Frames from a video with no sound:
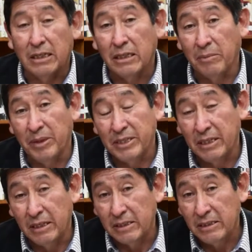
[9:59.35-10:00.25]
que
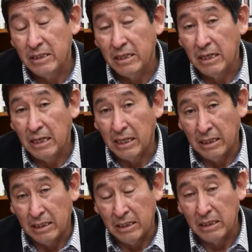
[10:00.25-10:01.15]
pertenecía
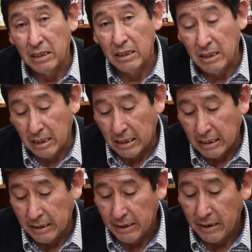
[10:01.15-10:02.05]
al
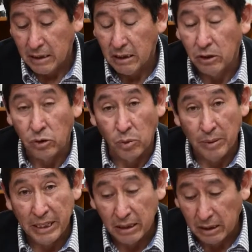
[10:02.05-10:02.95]
Inca
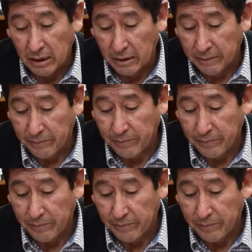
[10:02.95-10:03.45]
Yupanqui.